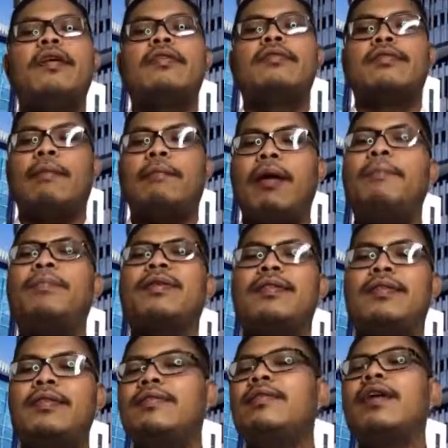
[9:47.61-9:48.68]
sama
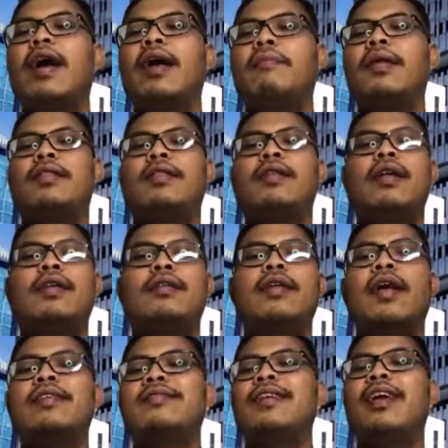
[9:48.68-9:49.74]
persis dengan
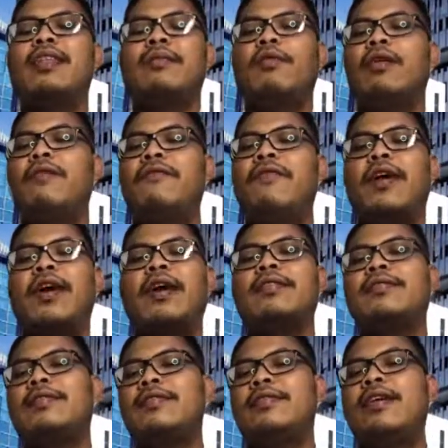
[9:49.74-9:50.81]
dengan sedikit
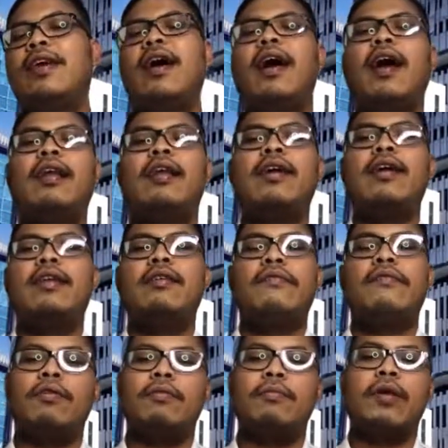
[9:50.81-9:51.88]
modifikasi yang ada di
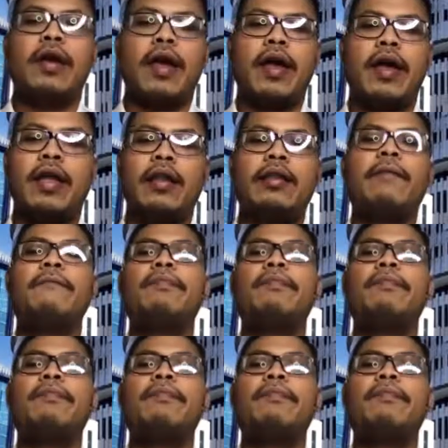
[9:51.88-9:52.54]
volume reagennya.